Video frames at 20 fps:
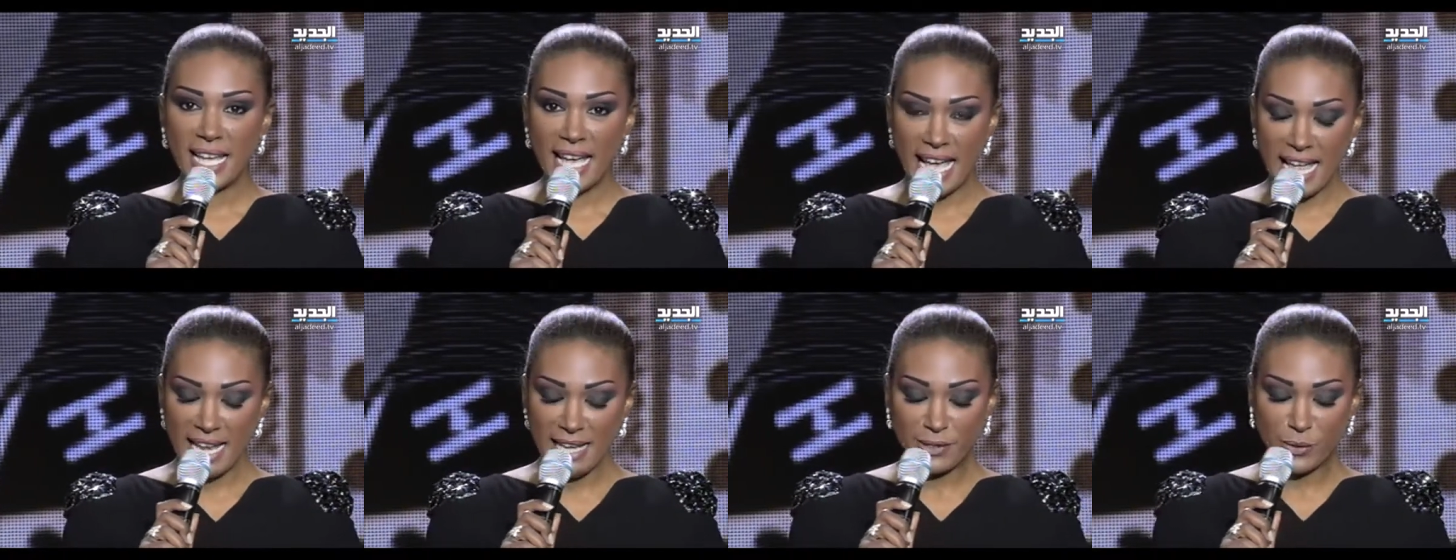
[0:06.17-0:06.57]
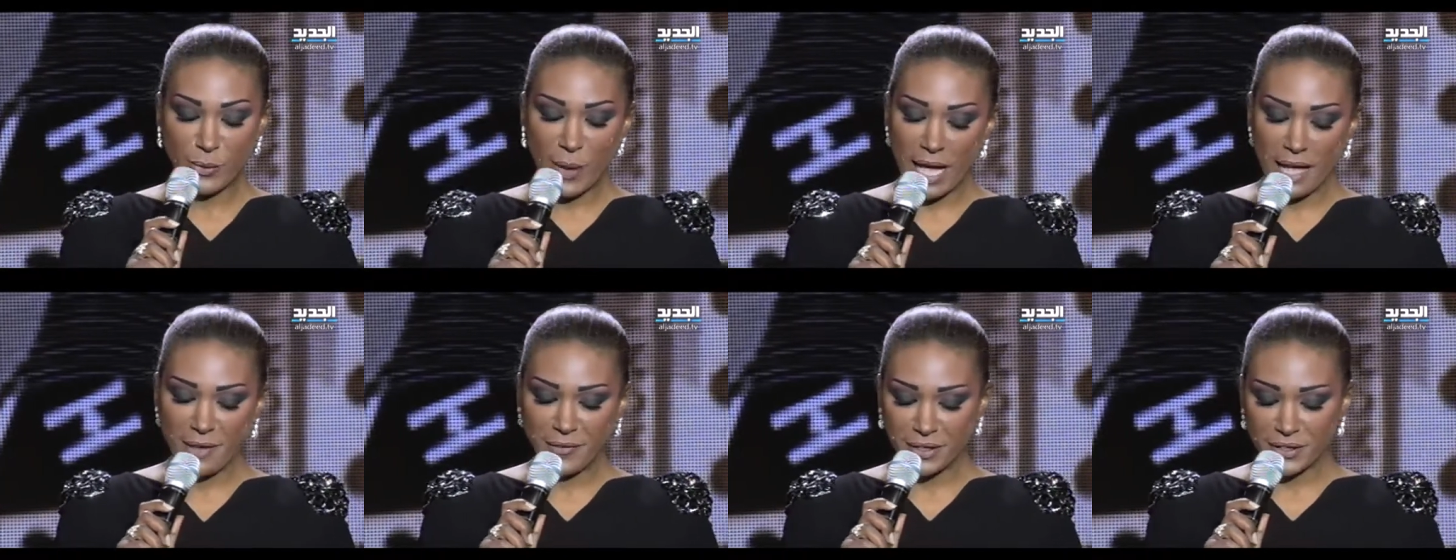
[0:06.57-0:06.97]
هل
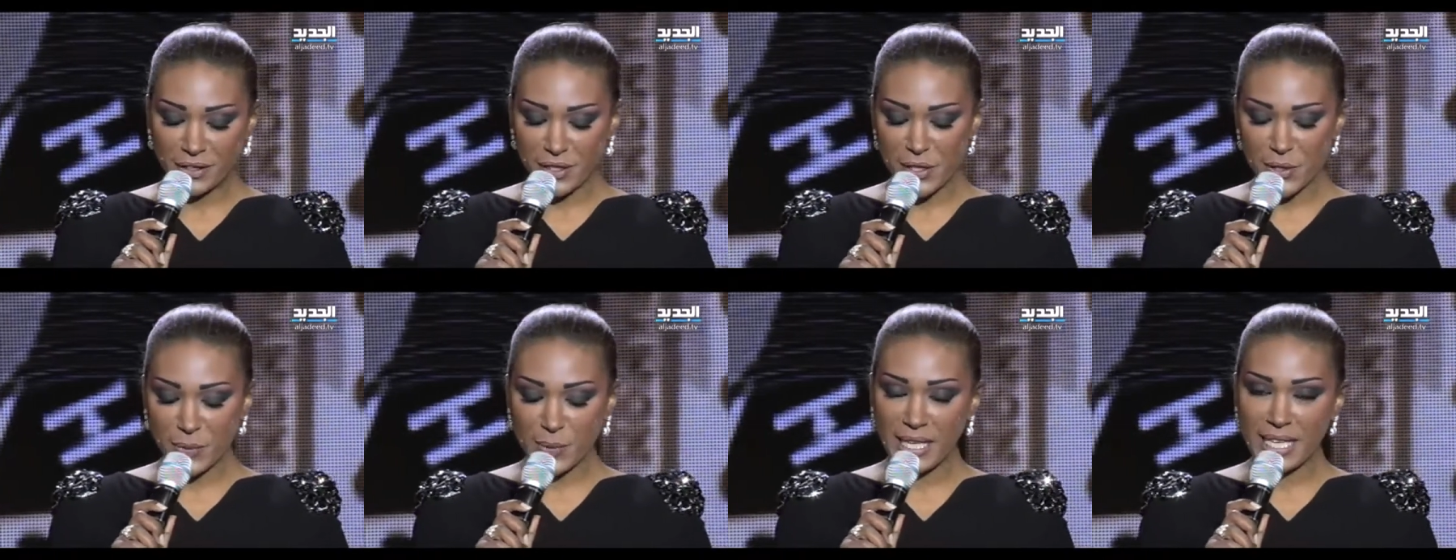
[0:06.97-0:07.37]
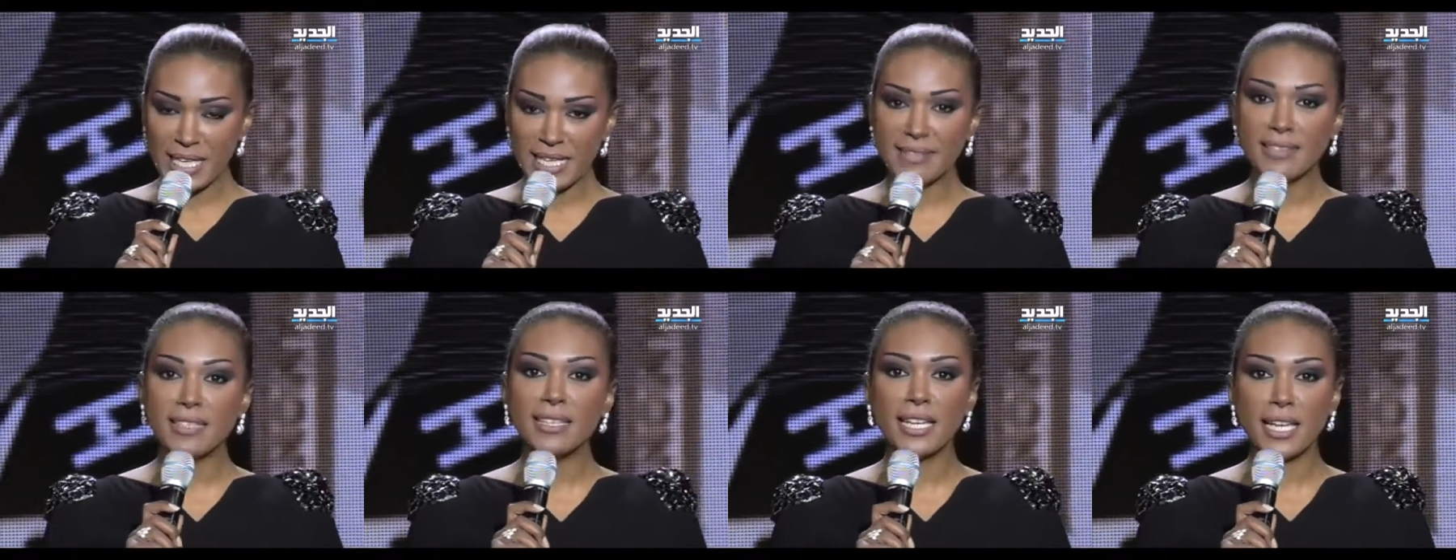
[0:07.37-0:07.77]
توقف
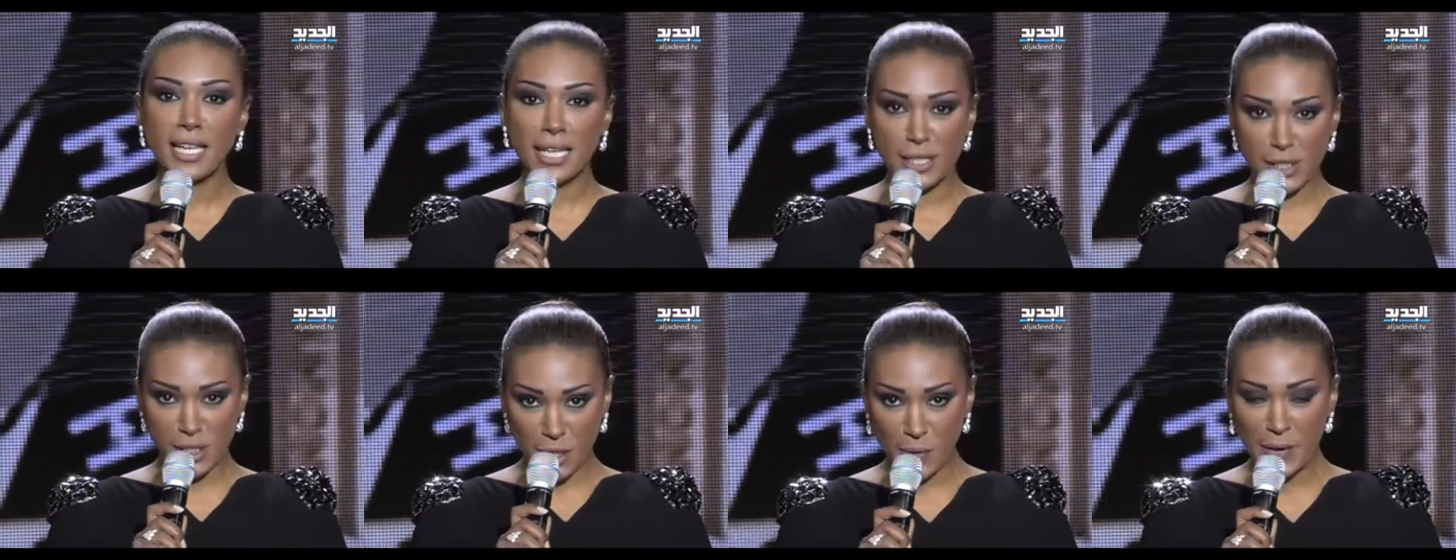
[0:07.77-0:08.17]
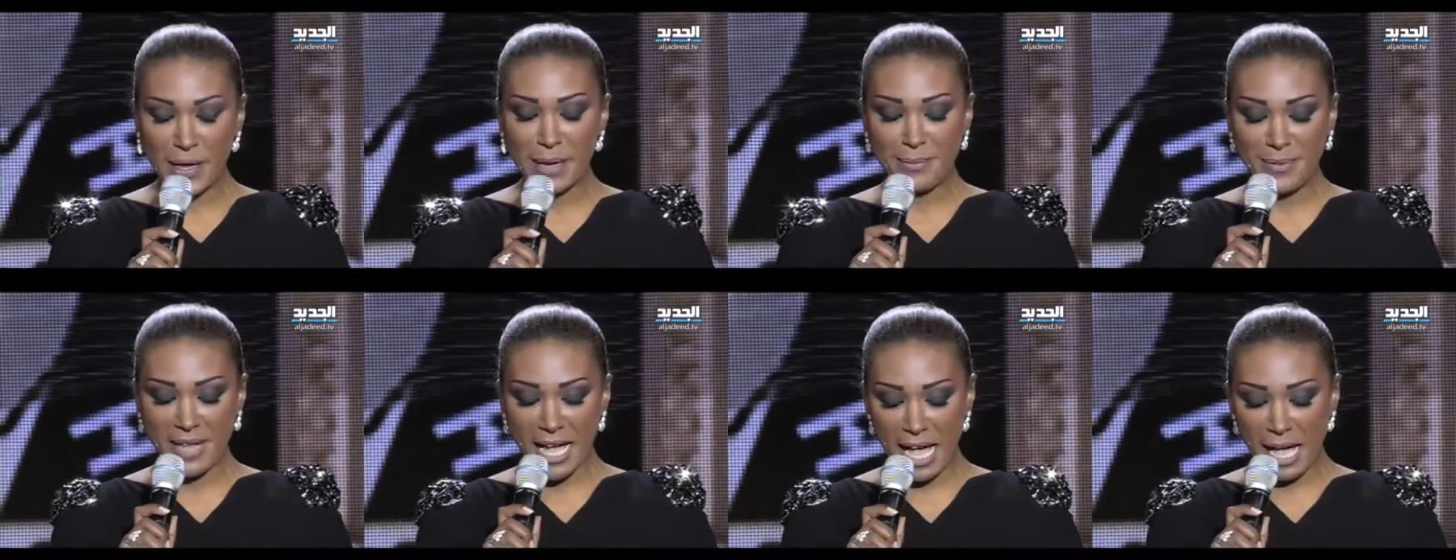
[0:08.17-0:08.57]
التصويت
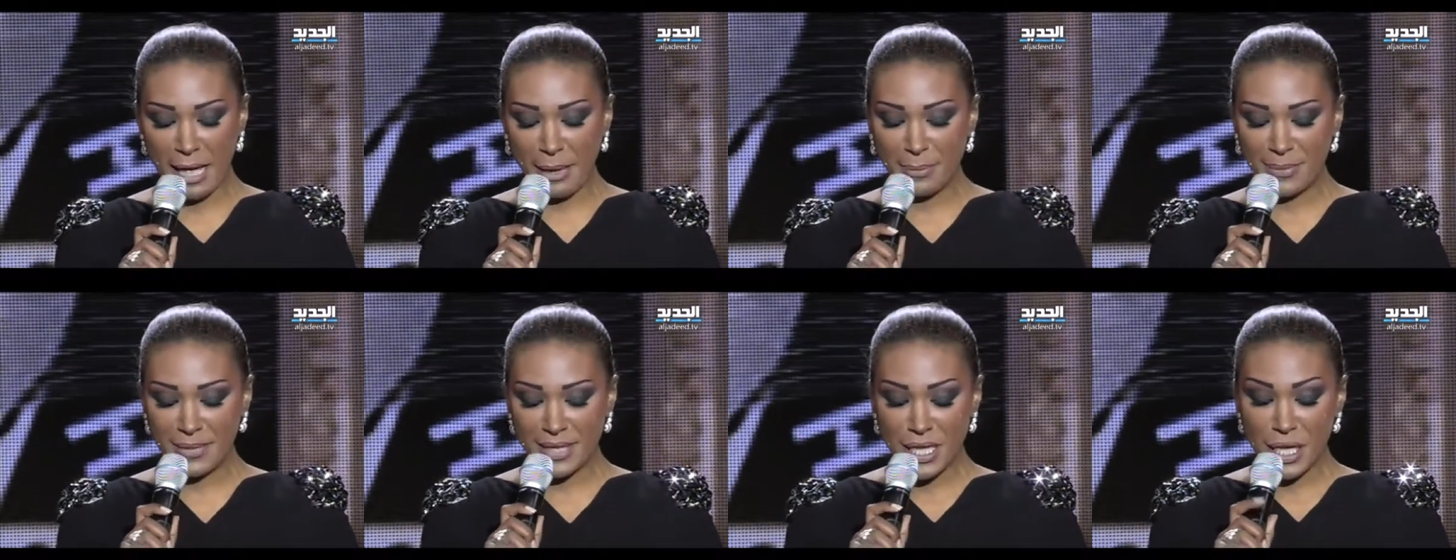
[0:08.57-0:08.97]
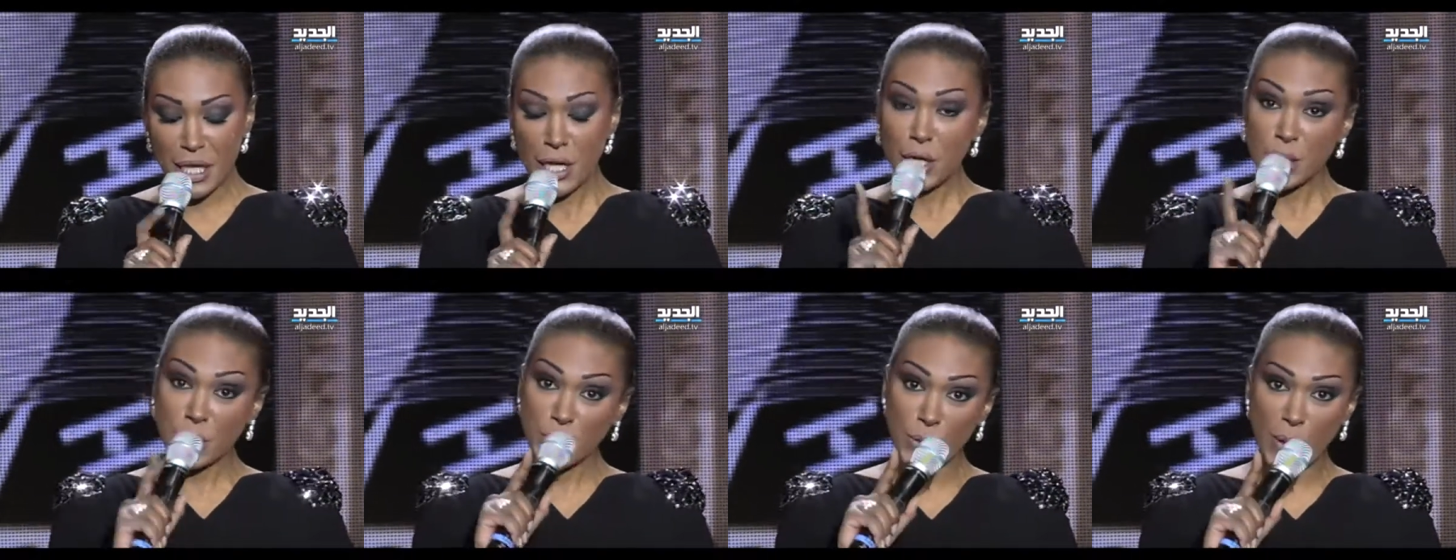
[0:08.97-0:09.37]
الجواب نعم
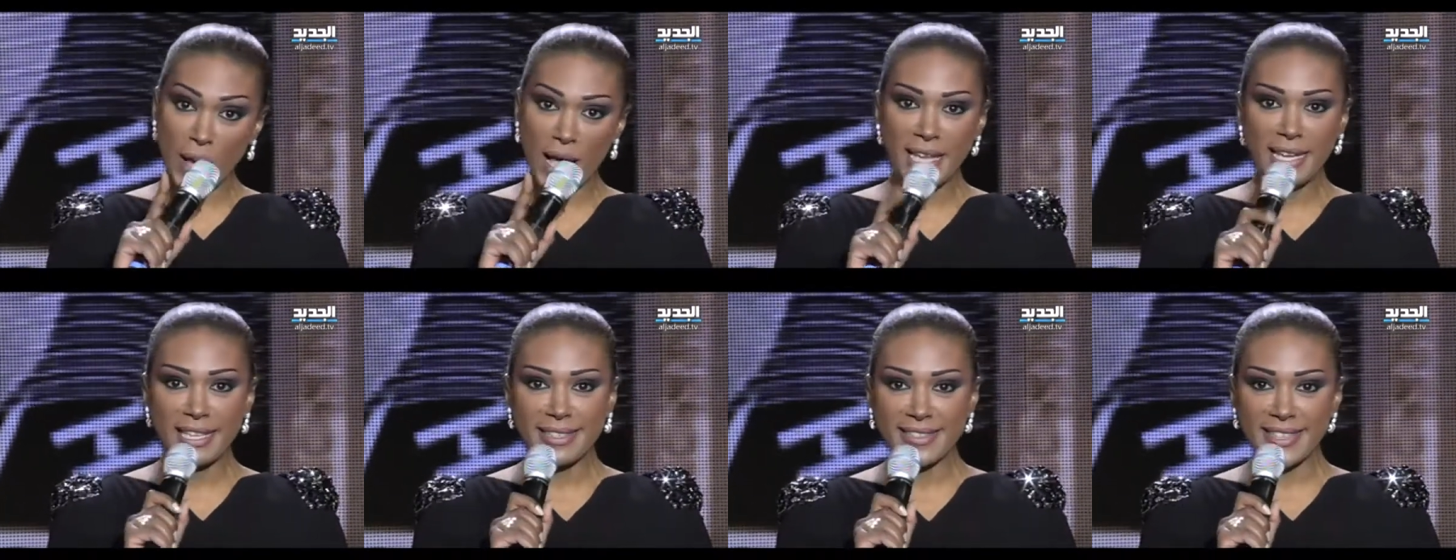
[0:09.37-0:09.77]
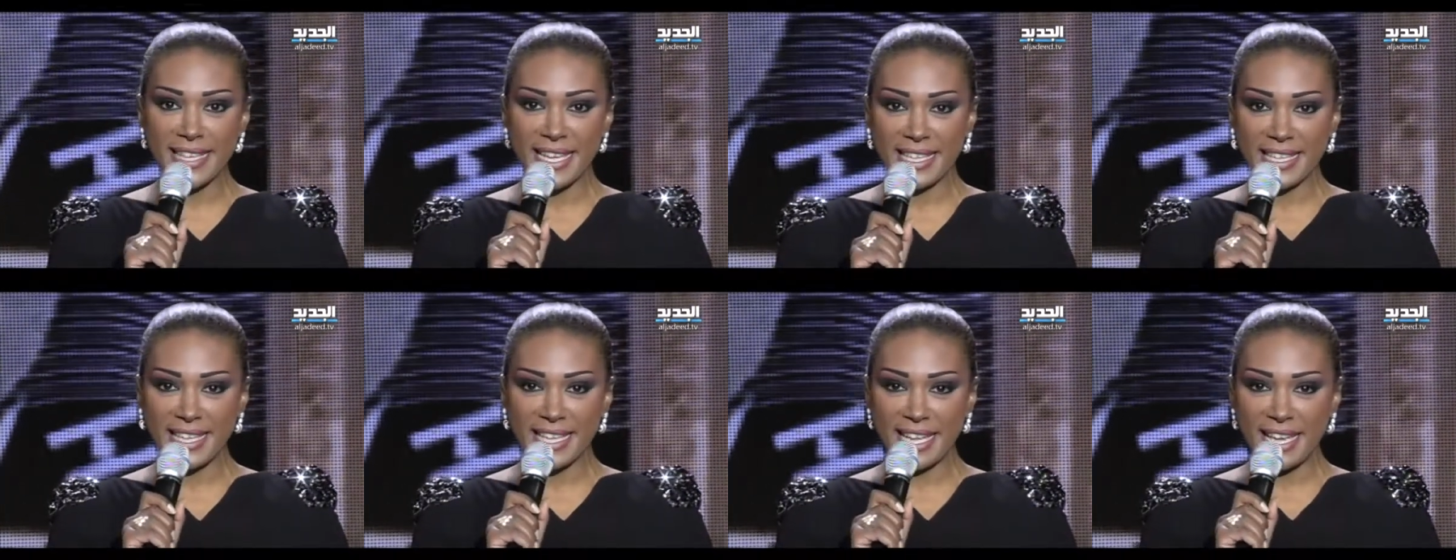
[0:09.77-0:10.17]
السؤال
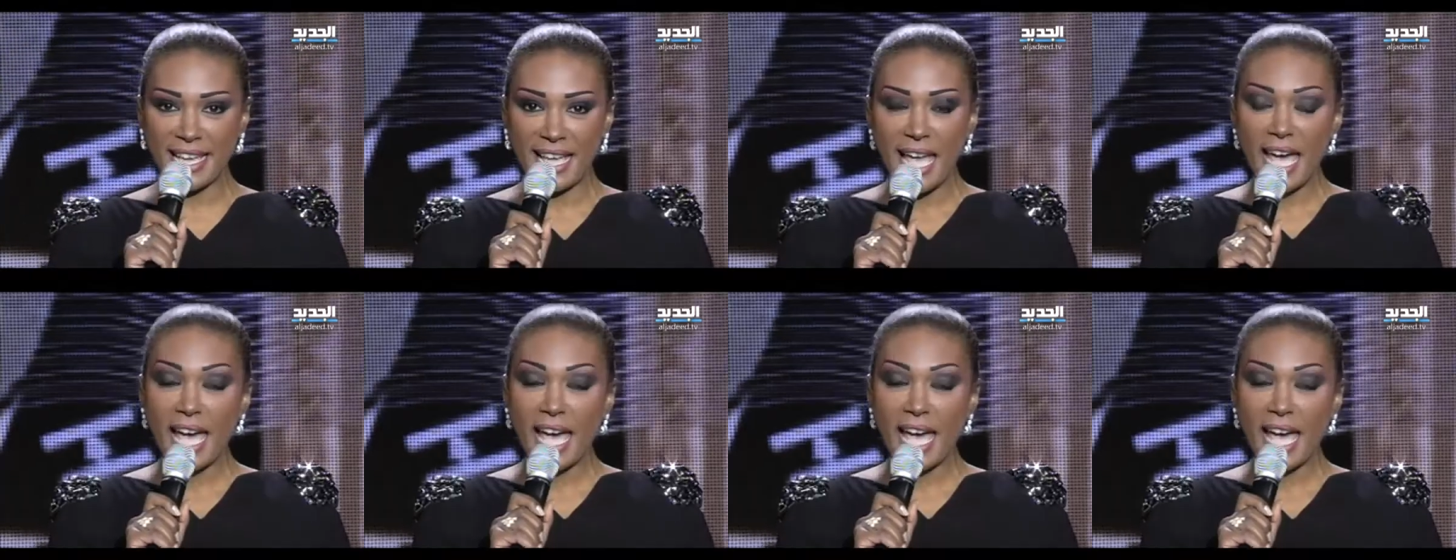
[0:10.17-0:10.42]
الثاني